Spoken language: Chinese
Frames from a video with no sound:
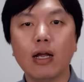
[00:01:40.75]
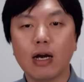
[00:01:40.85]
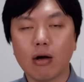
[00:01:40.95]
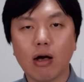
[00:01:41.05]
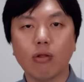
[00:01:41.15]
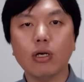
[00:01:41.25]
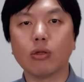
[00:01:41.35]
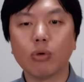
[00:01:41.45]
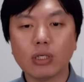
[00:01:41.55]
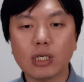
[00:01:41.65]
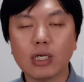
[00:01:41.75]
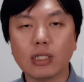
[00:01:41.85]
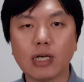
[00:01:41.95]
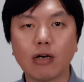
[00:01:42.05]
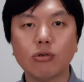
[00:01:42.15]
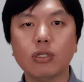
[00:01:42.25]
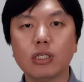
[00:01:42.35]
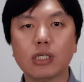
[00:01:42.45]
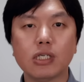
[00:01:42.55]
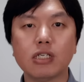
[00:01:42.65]
然后搞得很多这个长春的
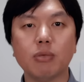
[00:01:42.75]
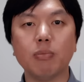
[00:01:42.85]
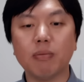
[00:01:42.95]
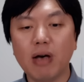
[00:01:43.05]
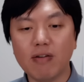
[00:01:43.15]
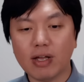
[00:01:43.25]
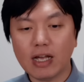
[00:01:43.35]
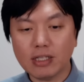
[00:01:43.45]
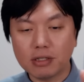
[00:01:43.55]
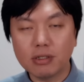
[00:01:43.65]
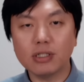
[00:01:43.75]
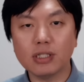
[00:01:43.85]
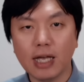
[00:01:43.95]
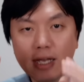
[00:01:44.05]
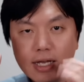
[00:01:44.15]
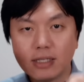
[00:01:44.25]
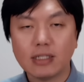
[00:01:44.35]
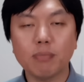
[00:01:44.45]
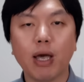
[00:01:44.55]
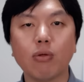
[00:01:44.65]
这个市民没办法，他停车之前得
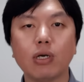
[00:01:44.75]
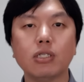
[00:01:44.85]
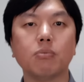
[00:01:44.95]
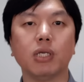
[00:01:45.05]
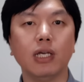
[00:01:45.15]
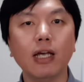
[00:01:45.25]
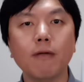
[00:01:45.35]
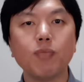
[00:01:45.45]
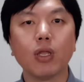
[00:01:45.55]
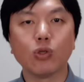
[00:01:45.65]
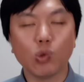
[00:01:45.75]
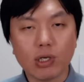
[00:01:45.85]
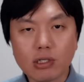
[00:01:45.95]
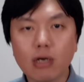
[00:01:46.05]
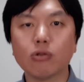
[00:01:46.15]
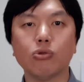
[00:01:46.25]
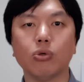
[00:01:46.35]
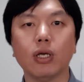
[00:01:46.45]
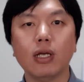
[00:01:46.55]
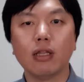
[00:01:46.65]
先拍段视频作为证
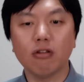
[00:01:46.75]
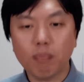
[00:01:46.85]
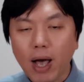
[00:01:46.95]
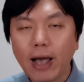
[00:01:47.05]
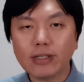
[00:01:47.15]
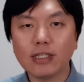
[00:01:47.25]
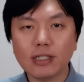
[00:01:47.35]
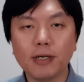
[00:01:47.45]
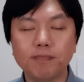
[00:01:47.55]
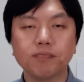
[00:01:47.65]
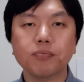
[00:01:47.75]
据，他就怕这些